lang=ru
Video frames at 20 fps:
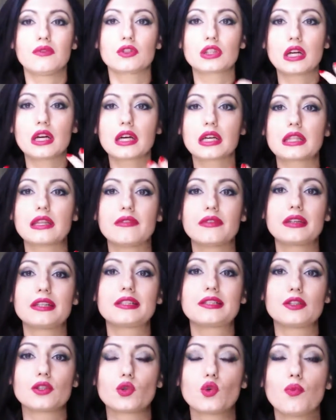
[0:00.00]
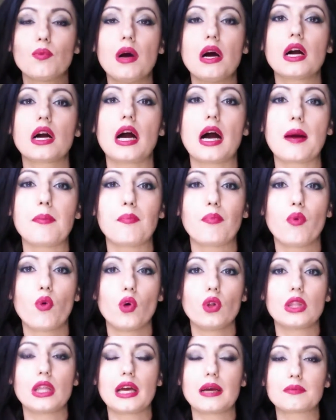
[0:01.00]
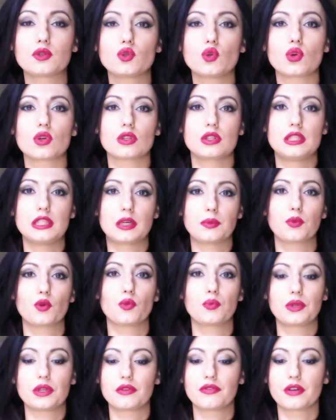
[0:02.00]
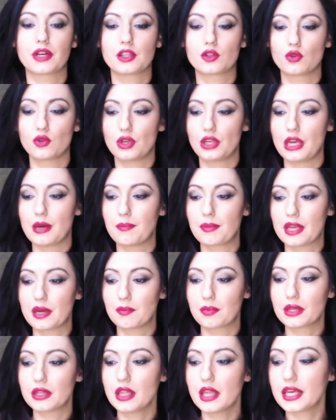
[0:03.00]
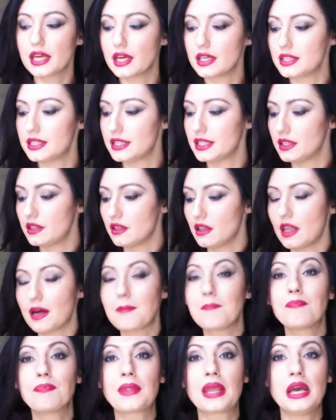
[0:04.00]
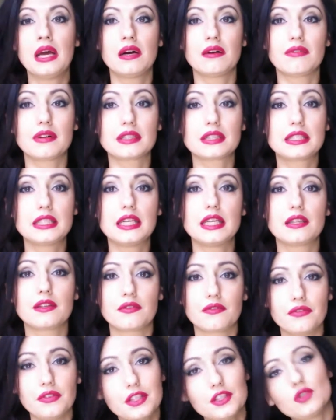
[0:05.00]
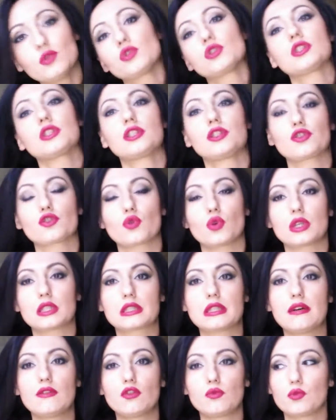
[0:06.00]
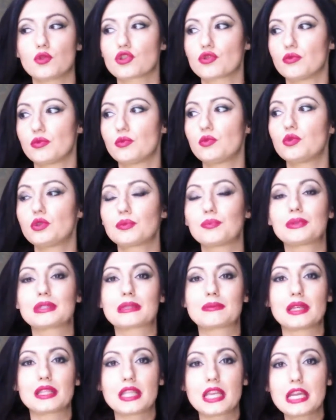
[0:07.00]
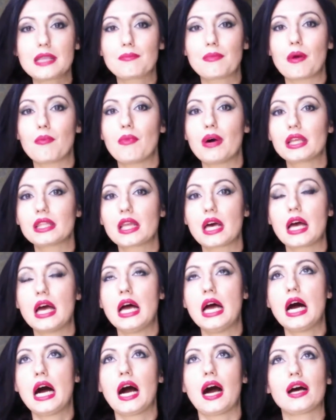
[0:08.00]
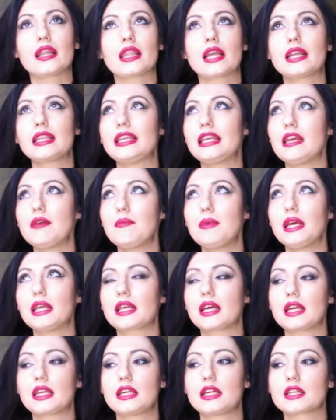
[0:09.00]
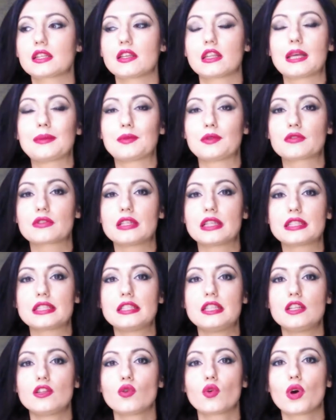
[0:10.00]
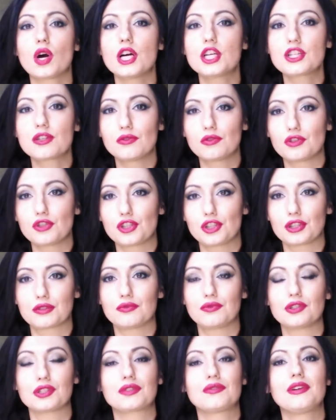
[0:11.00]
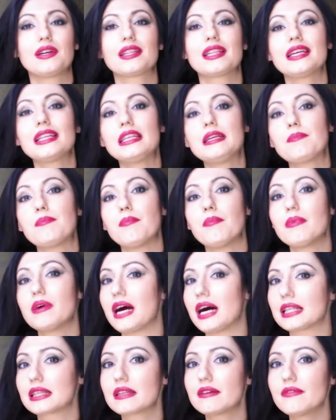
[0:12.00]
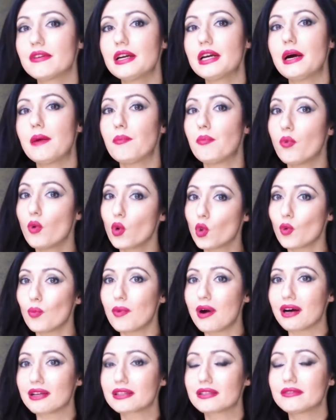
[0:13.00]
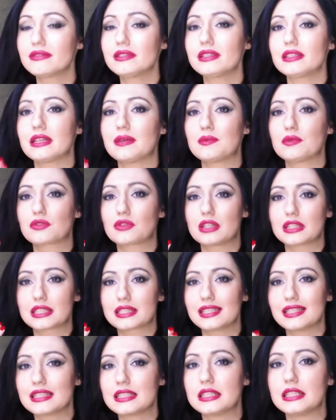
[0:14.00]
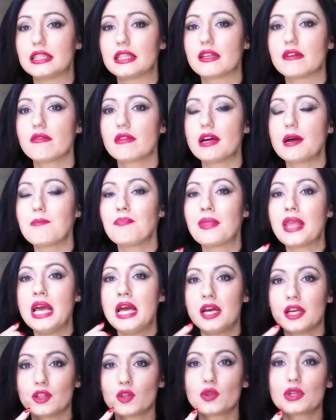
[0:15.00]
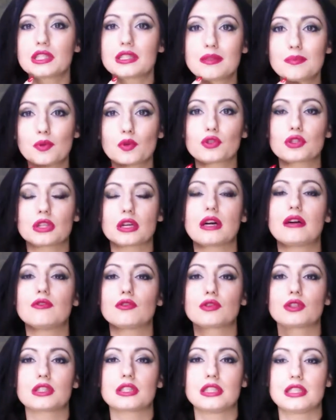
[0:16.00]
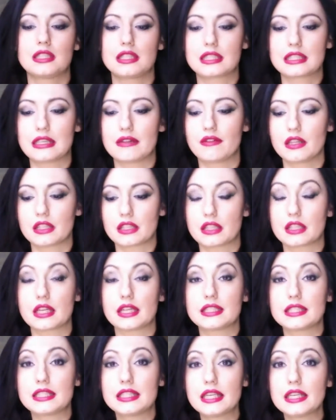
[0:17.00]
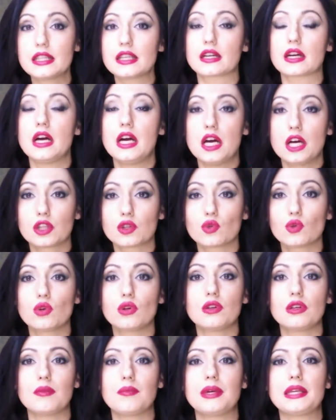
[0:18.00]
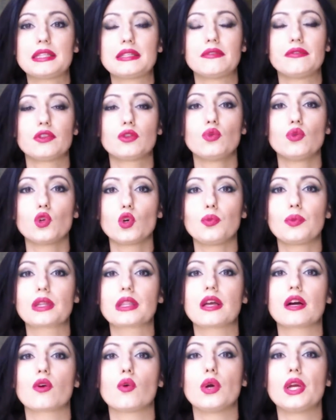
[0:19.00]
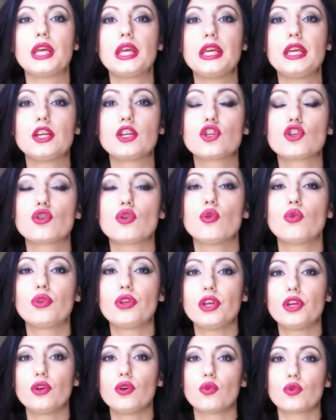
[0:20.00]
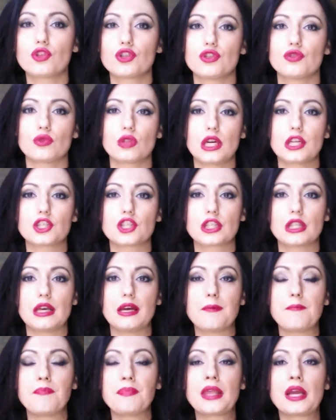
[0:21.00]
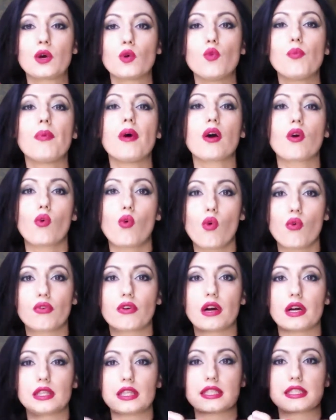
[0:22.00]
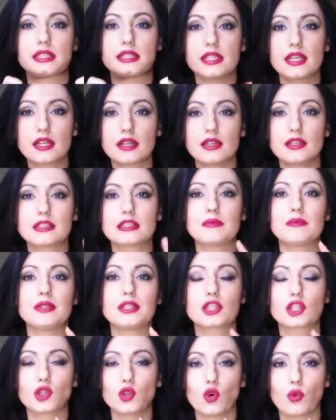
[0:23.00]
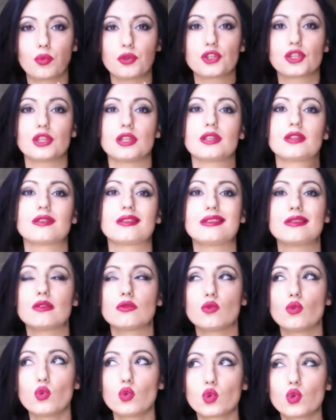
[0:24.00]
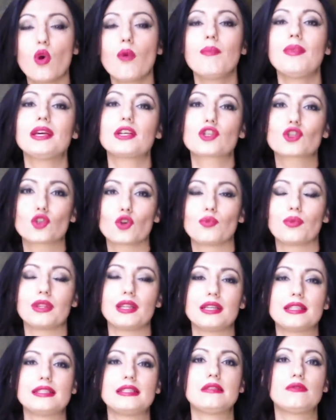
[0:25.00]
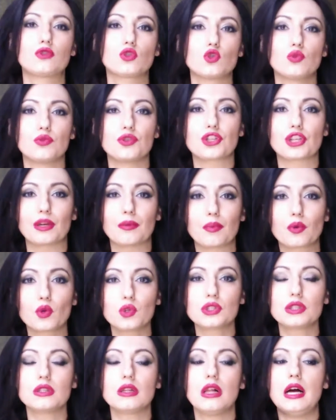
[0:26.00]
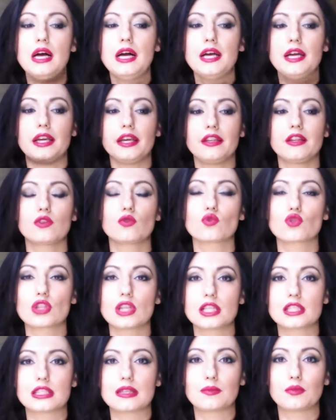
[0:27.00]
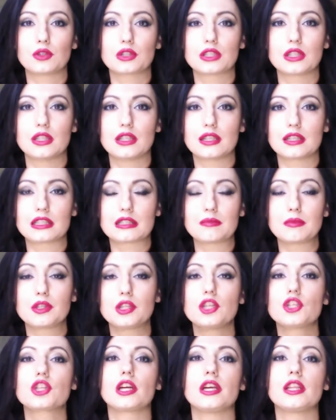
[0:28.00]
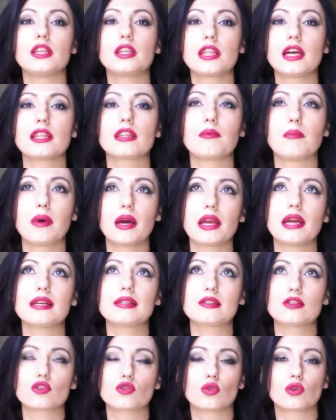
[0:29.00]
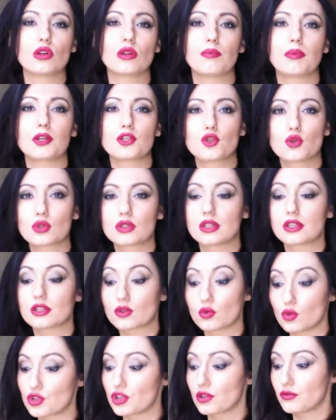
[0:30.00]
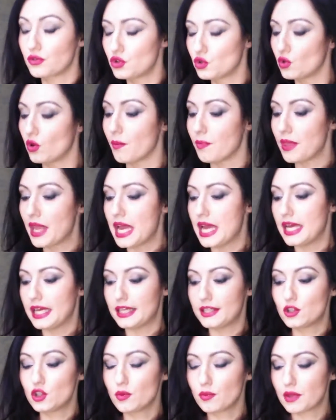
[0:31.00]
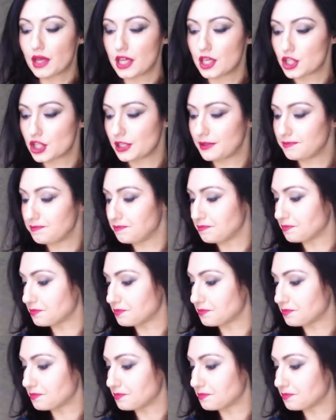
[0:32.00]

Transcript: Вот так она выглядит на губах, а полный обзор тех пробников, которые я приобрела, я делала в отдельном видео, ссылочку оставлю, можно будет посмотреть. Помада, она не имеет каких-то, на мой взгляд, сильно ухаживающих свойств, и она не матовая, а полуматовая, на мой взгляд, сатиновая. Но если просто кого-то заинтересовал этот оттенок, то имейте в виду номер такой. И еще у нее очень удачная упаковка, она с зеркальцем и с кнопочкой удобно, чтобы носить в сумочке. Бросил, и не нужна с собой целая косметичка, и не надо бояться, что колпачок соскочит. Все, идем дальше.